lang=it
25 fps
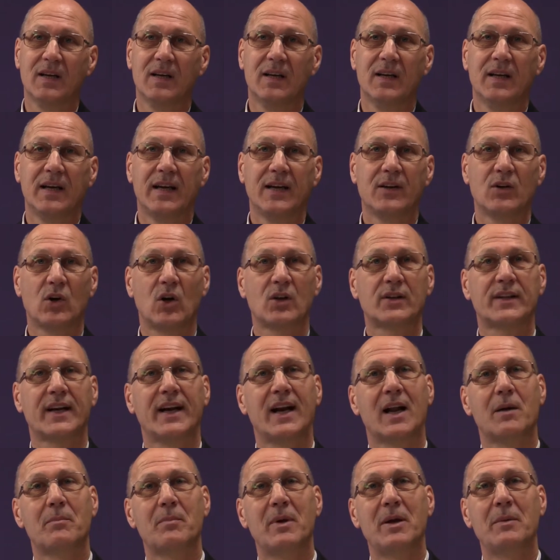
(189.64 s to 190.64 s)
Inoltre
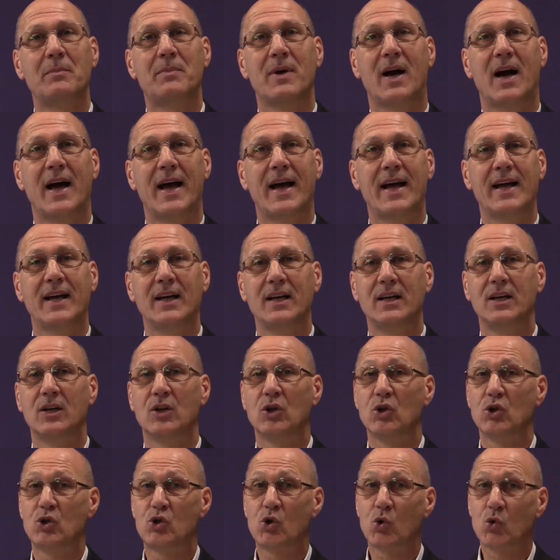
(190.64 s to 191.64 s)
la Bibbia è
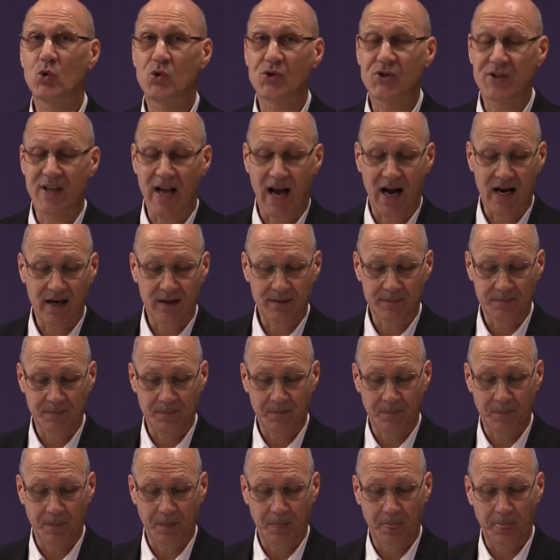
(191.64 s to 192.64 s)
giusta,
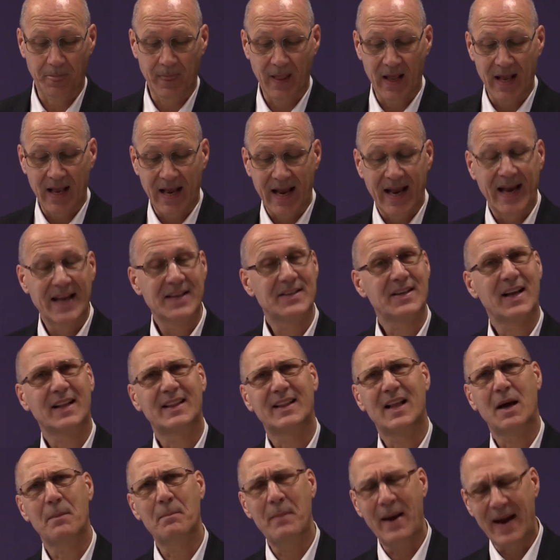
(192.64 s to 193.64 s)

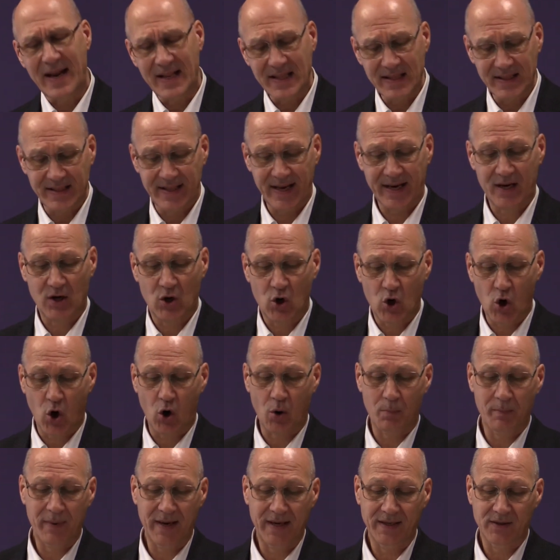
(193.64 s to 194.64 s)
esattamente
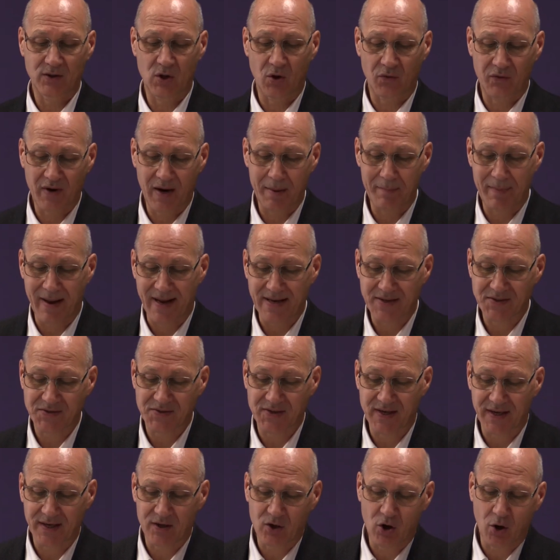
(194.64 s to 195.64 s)
come dovrebbe
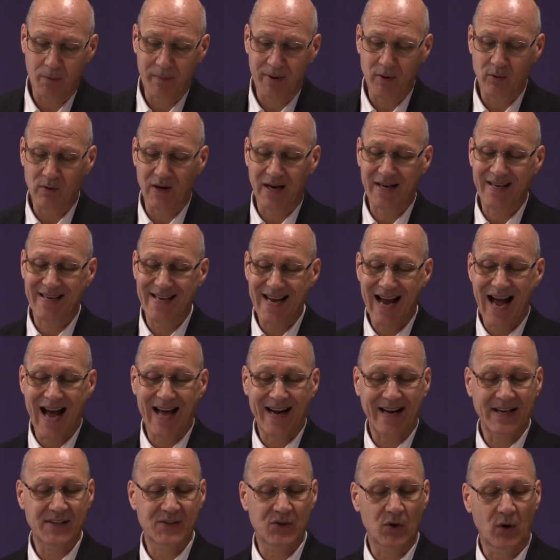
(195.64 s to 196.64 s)
essere, come una
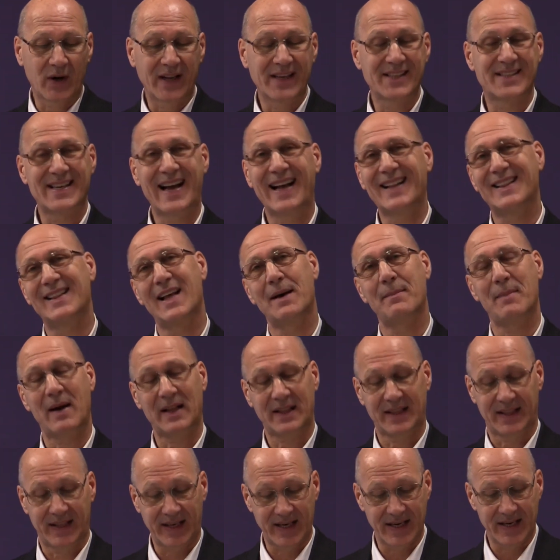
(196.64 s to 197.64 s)
chiara e soleggiata
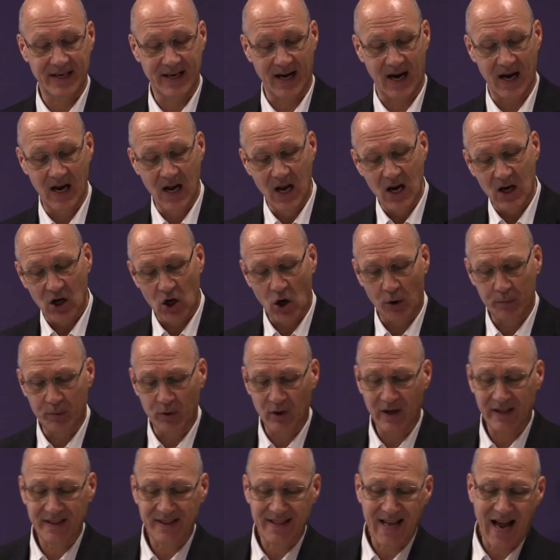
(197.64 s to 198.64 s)
mattina, come
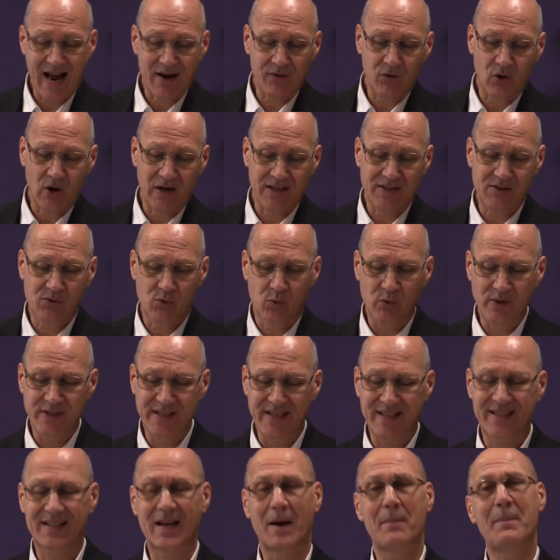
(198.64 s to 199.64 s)
una tavola
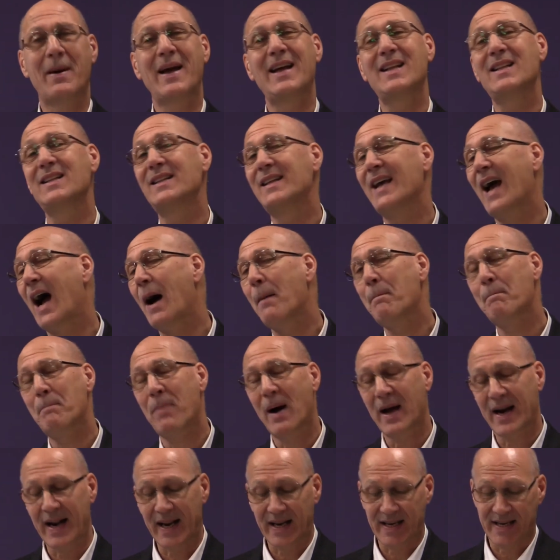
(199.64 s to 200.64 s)
squisitamente
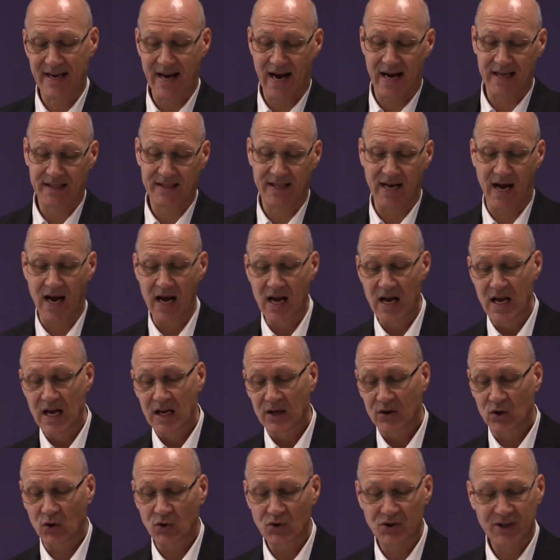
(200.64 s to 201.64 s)
apparecchiata.
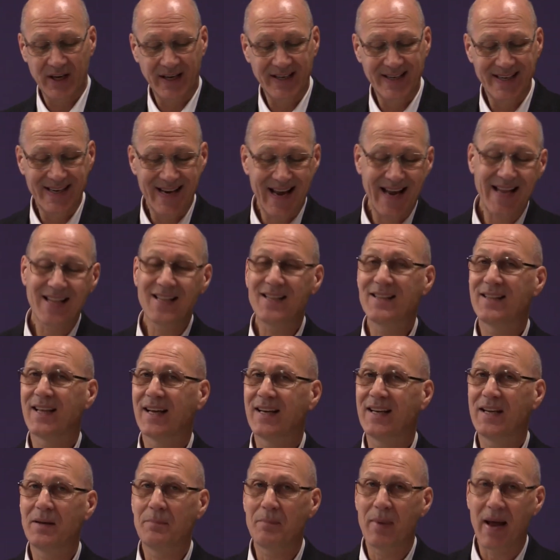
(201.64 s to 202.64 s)
Non c'è niente
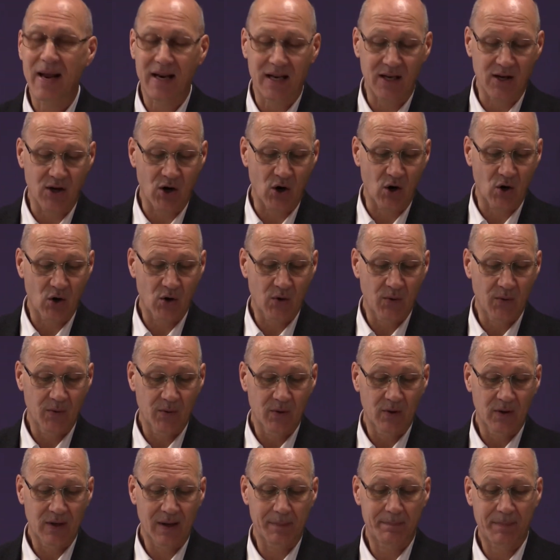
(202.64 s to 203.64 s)
di meglio.
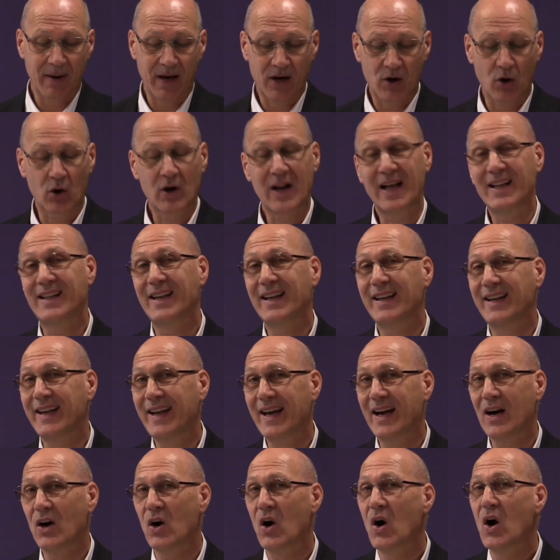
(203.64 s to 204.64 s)
La parola di
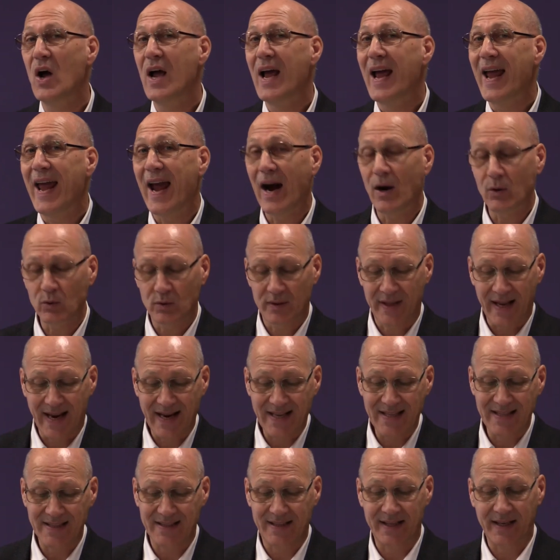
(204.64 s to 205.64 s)
Dio è
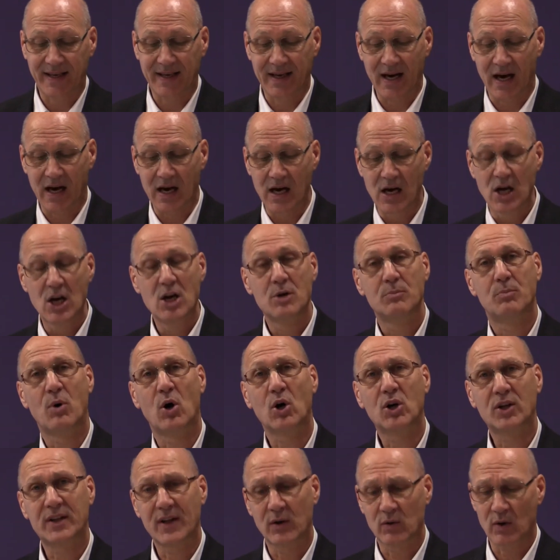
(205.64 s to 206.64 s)
autentica,
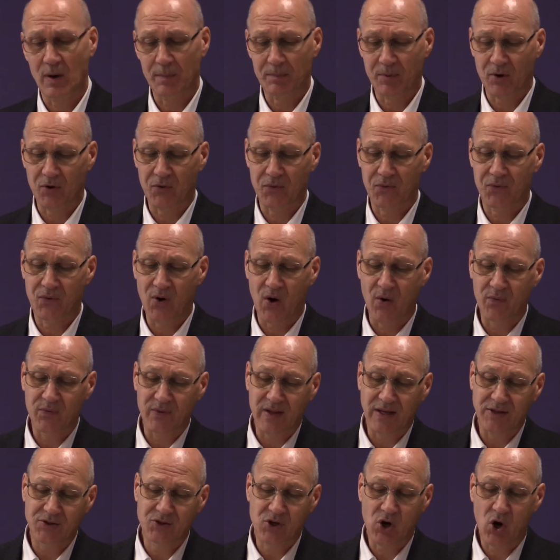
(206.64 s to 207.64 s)
porta una
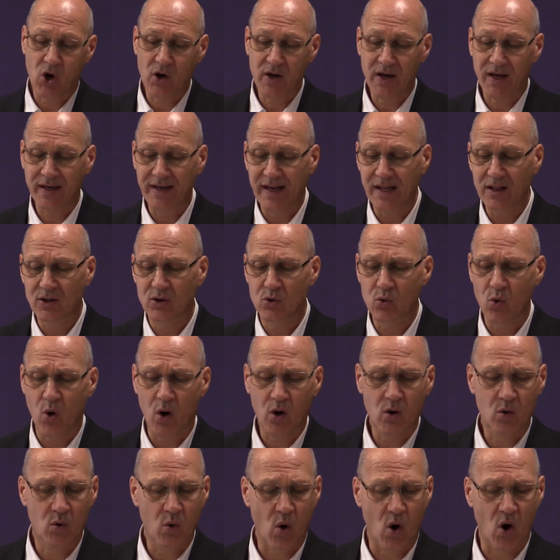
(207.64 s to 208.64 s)
profonda gioia nel
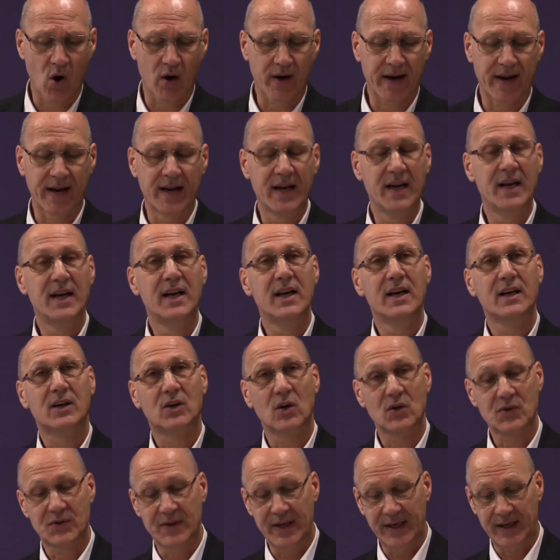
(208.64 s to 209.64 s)
tuo cuore,
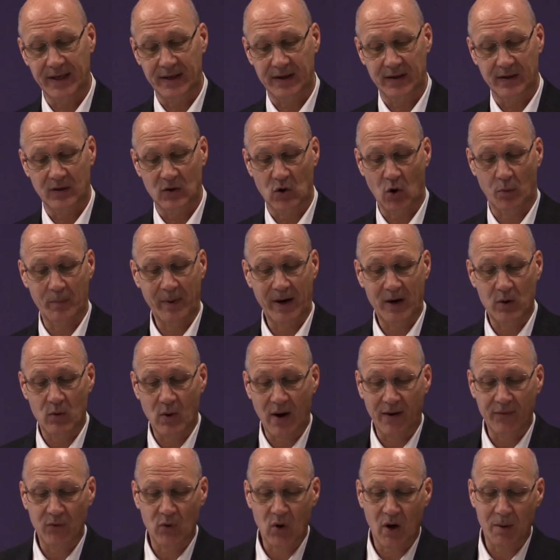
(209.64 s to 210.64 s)
così come
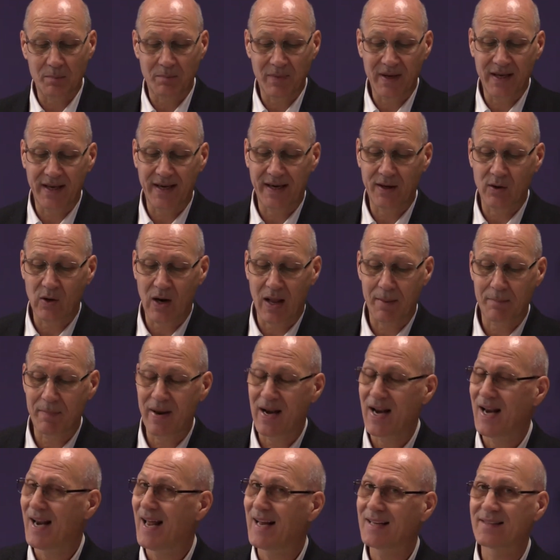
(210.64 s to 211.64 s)
quando ammiri la
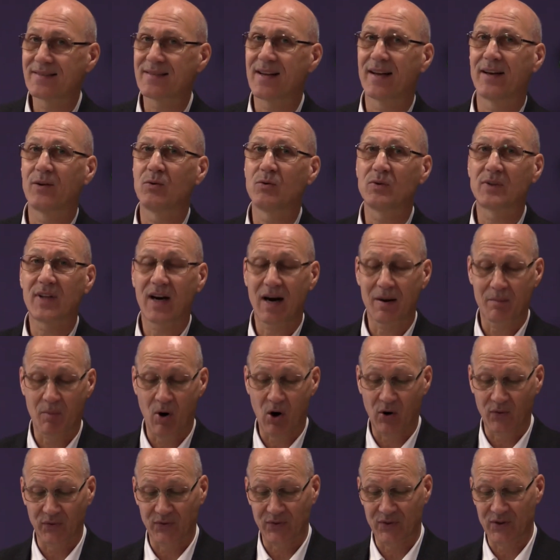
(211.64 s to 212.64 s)
bellezza di un
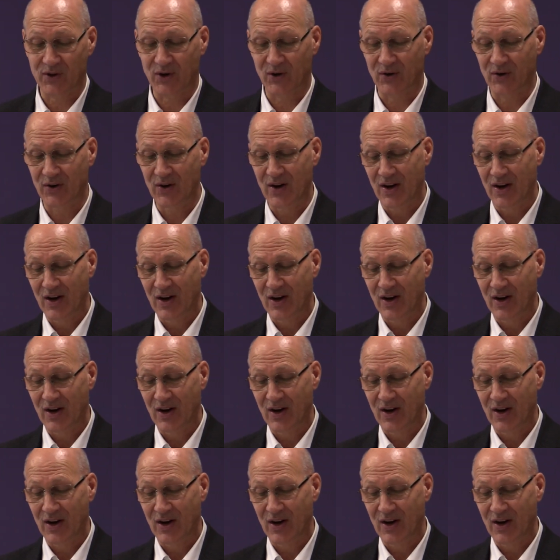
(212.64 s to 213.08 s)
tramonto.